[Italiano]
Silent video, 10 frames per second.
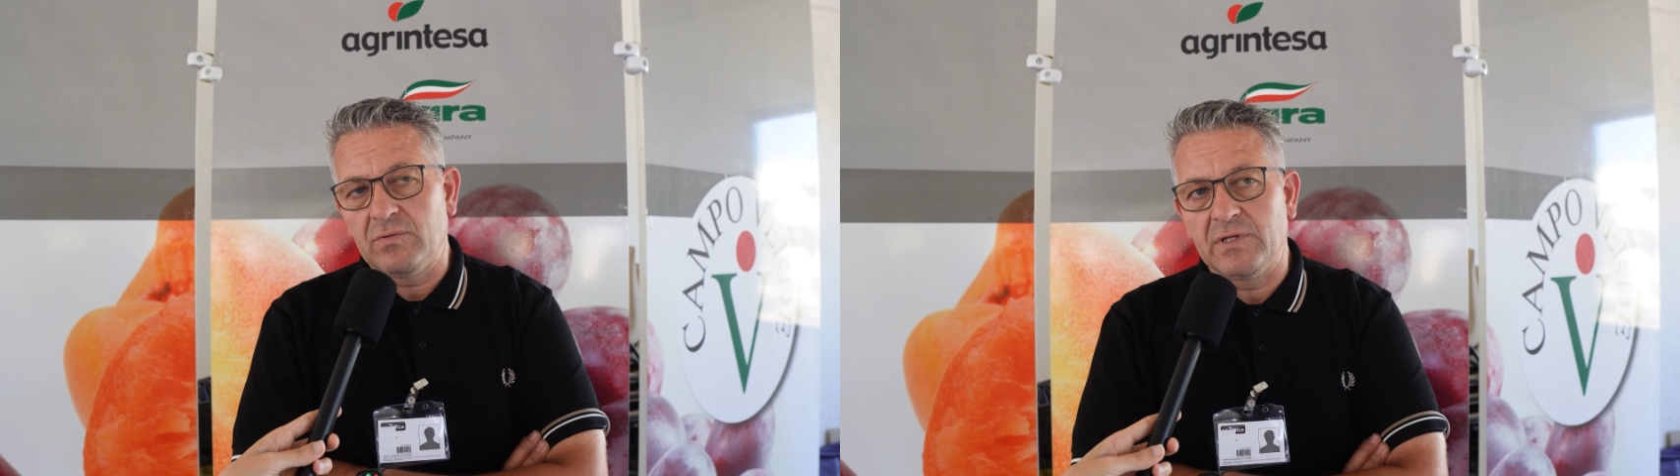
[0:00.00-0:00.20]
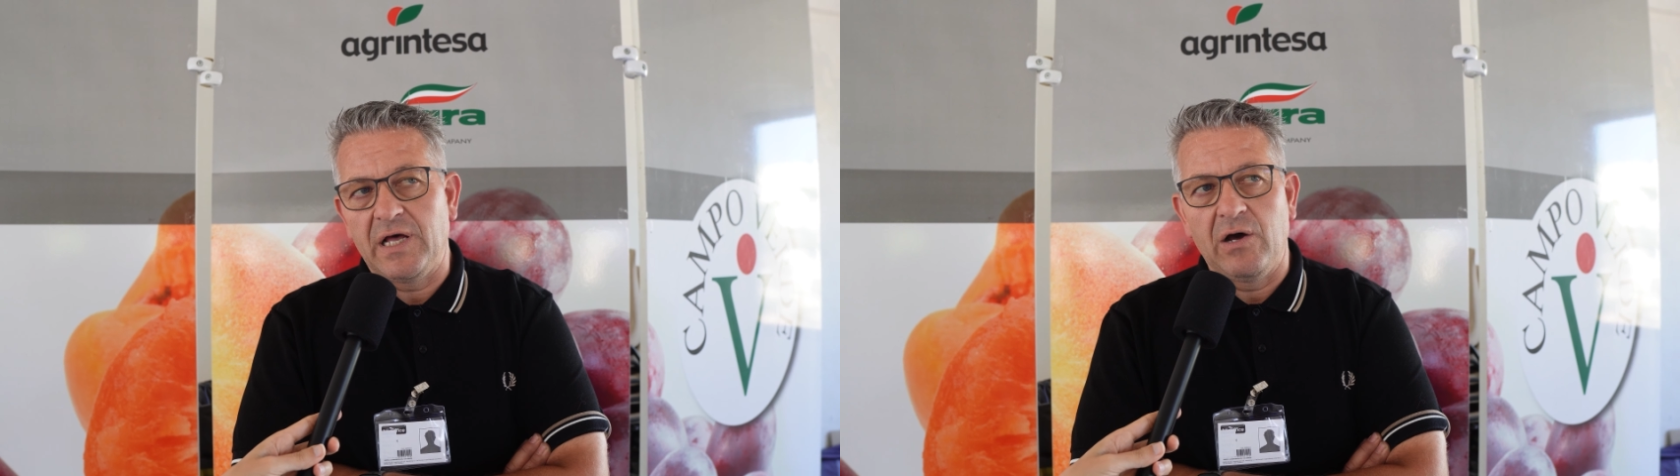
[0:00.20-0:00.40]

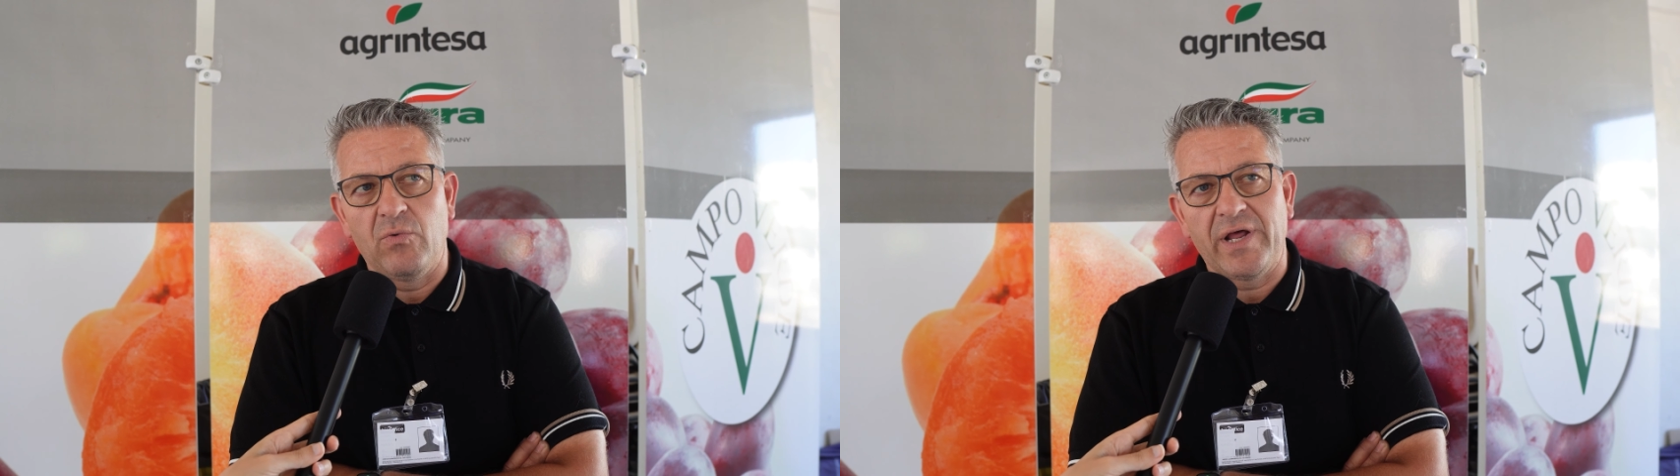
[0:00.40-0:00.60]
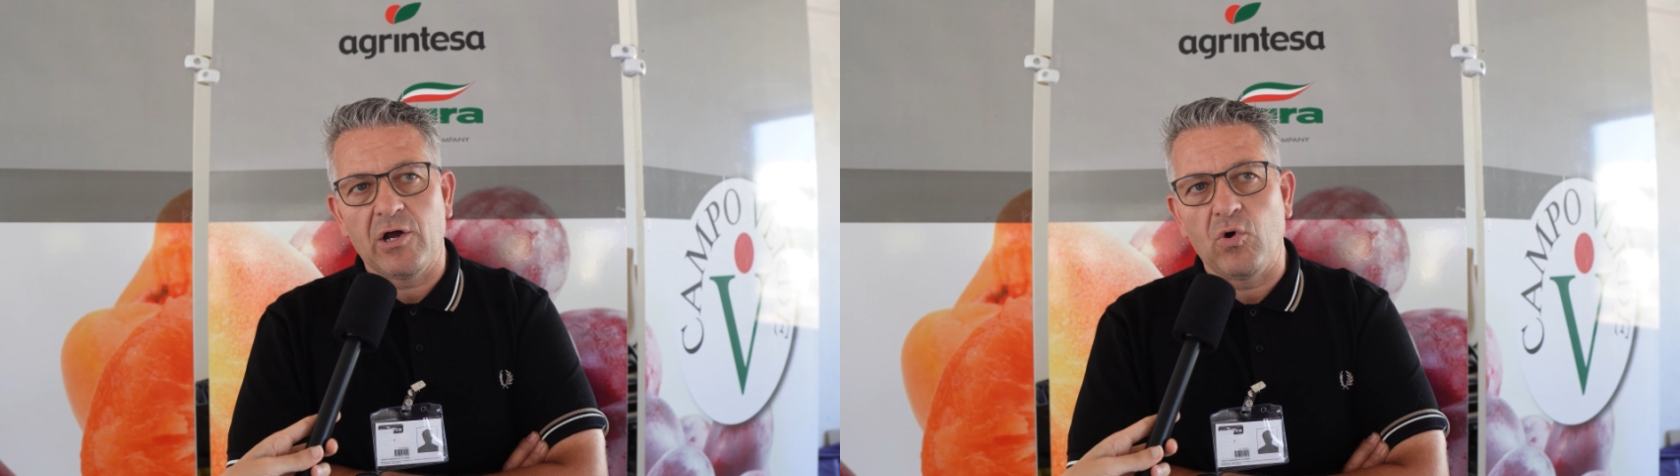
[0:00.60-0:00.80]
da
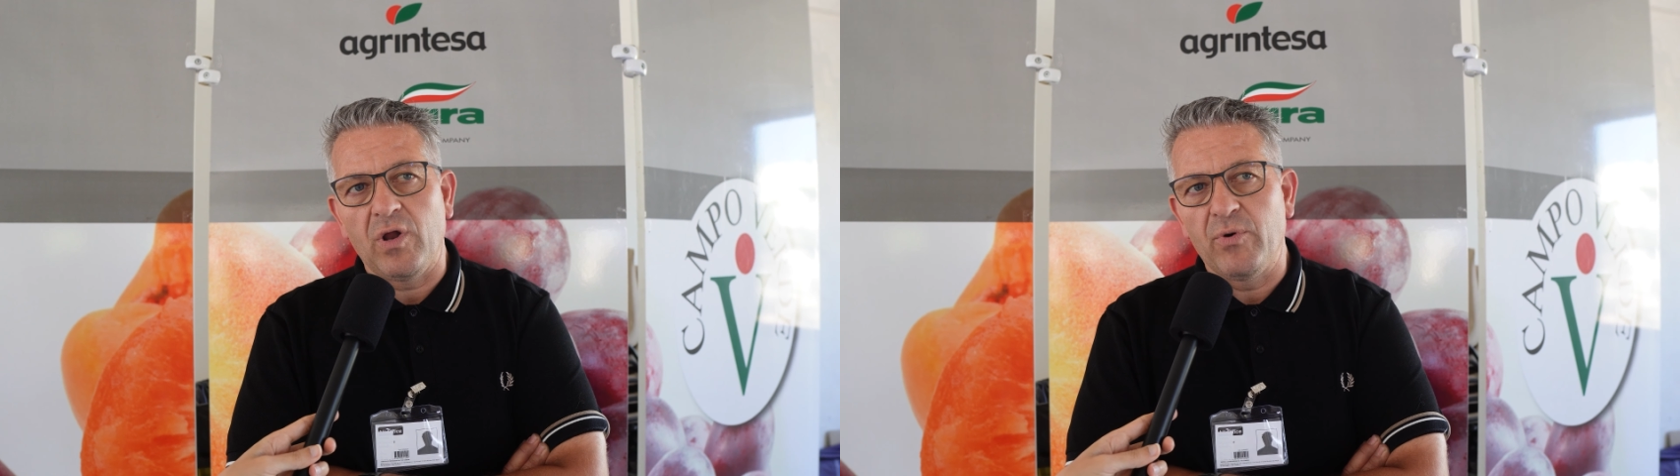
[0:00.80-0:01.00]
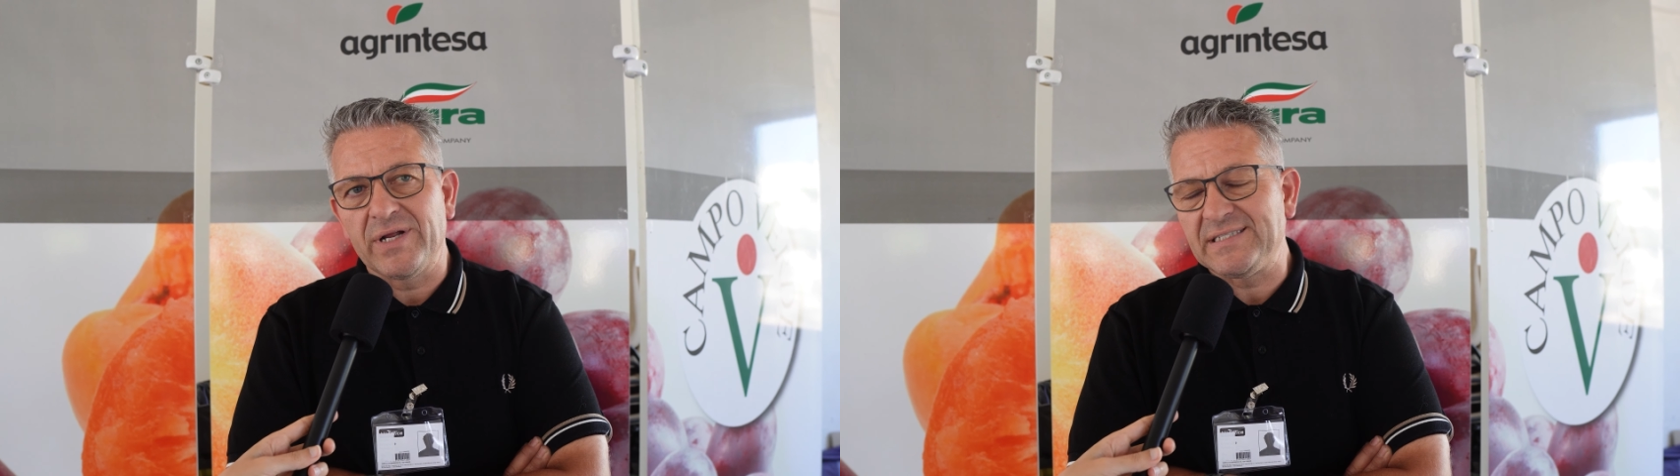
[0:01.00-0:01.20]
una
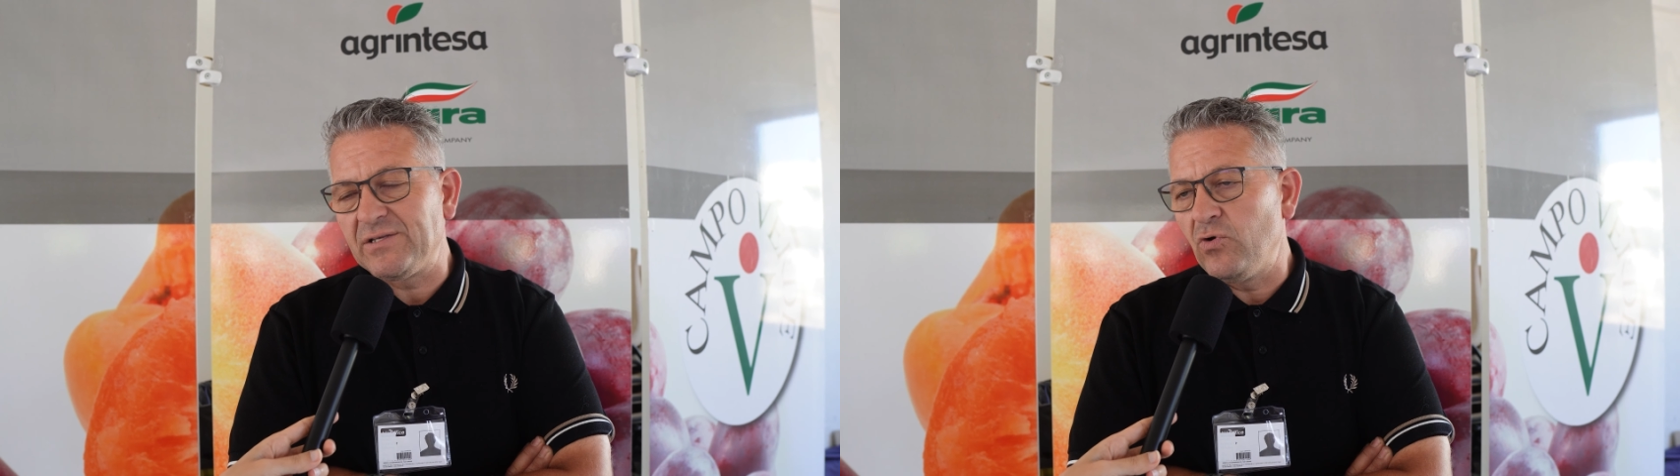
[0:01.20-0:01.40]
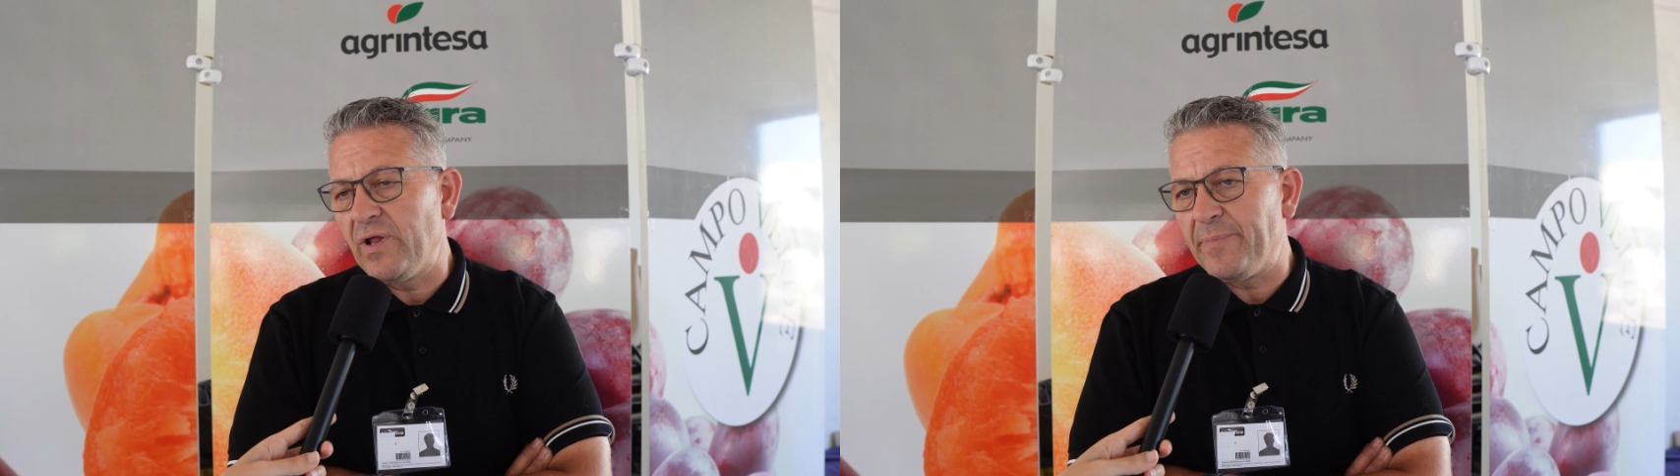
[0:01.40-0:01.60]
collaborazione